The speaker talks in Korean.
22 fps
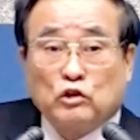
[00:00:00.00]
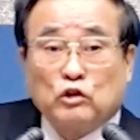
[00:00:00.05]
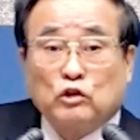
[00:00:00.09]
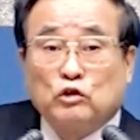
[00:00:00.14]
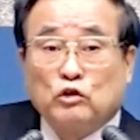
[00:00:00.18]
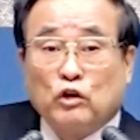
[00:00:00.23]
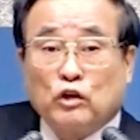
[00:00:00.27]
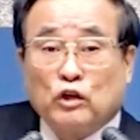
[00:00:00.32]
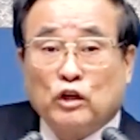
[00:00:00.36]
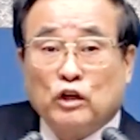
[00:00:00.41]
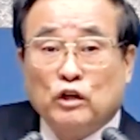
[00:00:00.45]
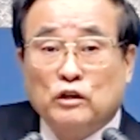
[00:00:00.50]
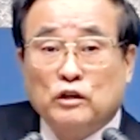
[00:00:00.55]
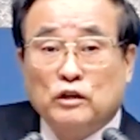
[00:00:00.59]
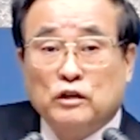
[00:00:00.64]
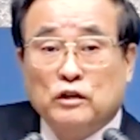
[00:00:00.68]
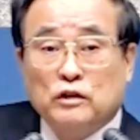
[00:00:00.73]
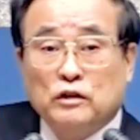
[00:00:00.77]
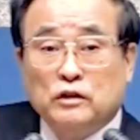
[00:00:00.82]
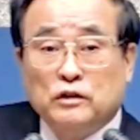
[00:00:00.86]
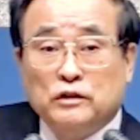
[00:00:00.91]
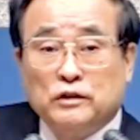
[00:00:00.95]
그릇터기
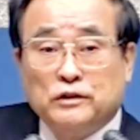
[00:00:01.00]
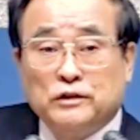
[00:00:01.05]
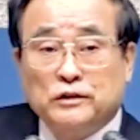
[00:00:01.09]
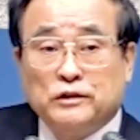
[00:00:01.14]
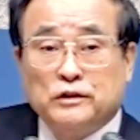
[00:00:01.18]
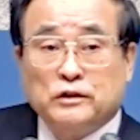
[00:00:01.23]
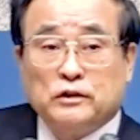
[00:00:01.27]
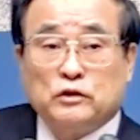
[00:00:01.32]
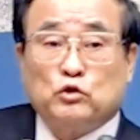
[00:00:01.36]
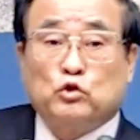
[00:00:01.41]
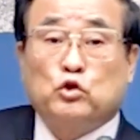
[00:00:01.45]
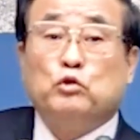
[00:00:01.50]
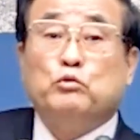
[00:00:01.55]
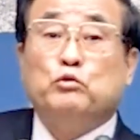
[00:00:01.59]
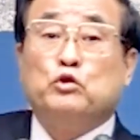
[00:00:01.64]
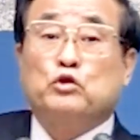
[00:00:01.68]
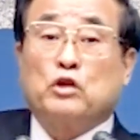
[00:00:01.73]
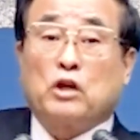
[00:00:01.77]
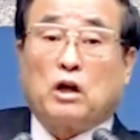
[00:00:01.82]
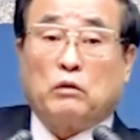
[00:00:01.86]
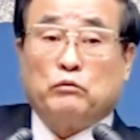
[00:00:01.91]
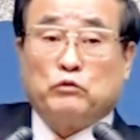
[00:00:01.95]

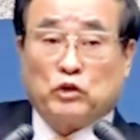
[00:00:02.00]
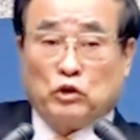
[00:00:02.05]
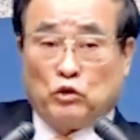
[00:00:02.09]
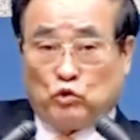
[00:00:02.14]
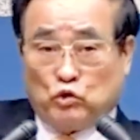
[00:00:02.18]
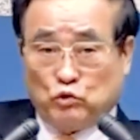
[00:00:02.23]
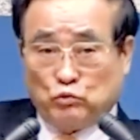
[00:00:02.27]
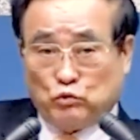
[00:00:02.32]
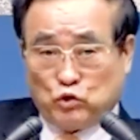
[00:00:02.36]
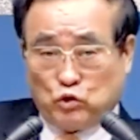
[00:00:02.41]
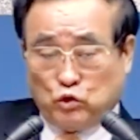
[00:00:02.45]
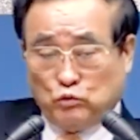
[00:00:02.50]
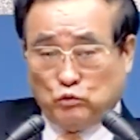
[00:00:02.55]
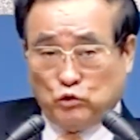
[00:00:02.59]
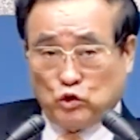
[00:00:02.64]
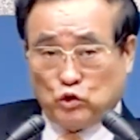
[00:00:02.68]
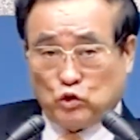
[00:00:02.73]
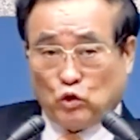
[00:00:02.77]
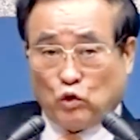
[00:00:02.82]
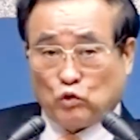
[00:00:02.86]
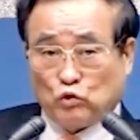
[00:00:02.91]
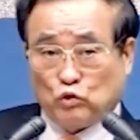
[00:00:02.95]
숨은 사람들이 좀
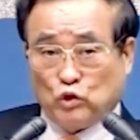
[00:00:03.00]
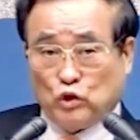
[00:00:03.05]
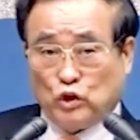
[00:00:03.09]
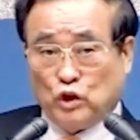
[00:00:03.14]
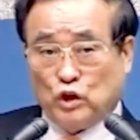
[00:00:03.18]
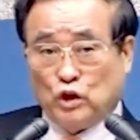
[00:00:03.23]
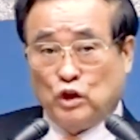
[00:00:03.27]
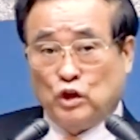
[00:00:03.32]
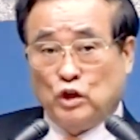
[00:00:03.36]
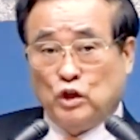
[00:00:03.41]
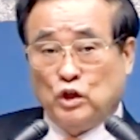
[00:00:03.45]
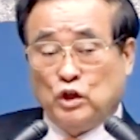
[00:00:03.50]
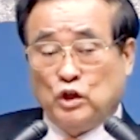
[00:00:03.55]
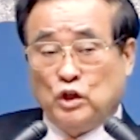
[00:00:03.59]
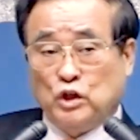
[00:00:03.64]
숨은 종들이